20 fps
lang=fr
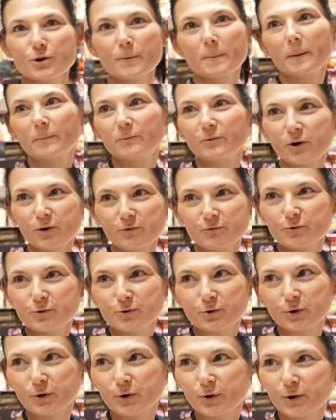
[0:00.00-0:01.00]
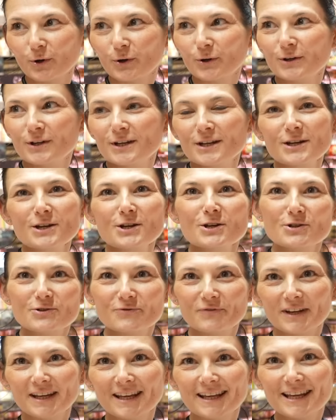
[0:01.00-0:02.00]
en même temps, vu que je
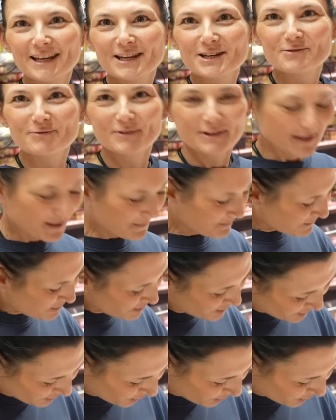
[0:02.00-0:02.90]
fais, je fais des, petites,